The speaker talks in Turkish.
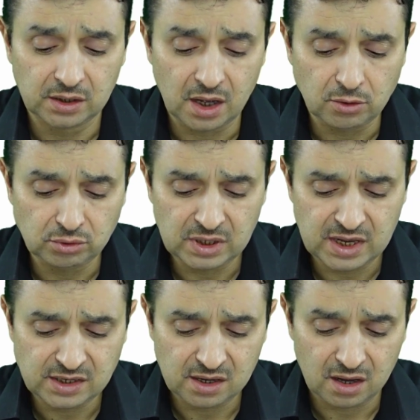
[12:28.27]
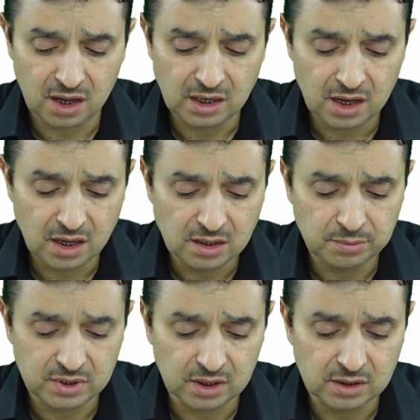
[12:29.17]
Yahudiler
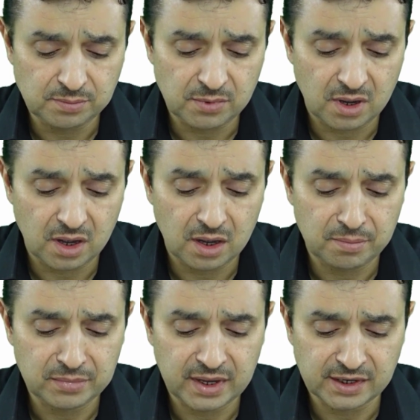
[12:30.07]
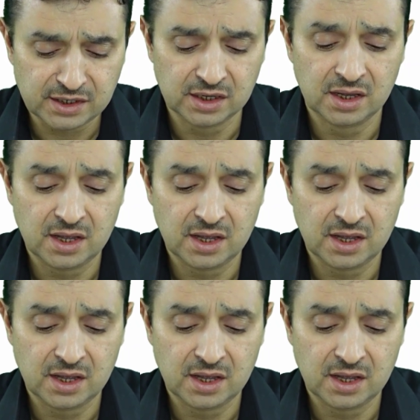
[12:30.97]
Allah'ı bırakıp hahamlarını,